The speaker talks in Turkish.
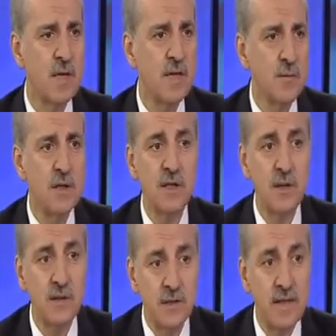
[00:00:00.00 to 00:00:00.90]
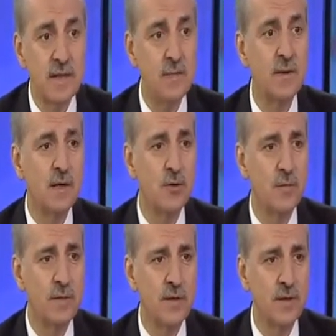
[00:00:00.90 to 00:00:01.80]
Birkaç bin kişi, deyin ki
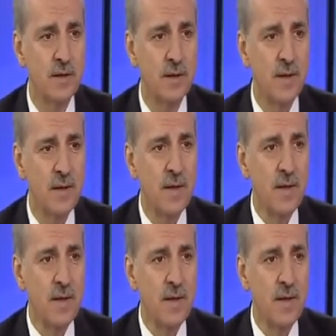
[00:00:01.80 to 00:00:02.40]
birkaç on bin kişi